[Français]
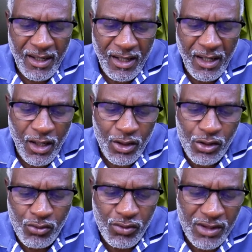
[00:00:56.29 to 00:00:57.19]

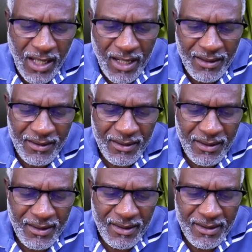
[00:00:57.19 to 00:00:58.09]
L'ange toucha
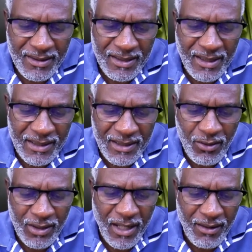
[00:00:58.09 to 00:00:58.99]
celle qui
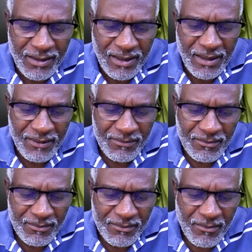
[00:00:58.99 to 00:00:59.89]
le gardait
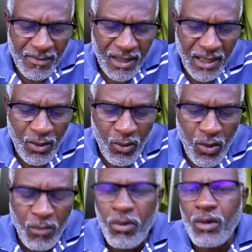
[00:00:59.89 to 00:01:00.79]
et
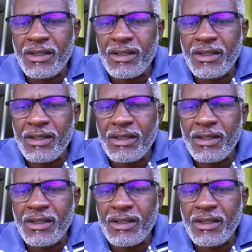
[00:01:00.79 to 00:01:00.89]
l'ombre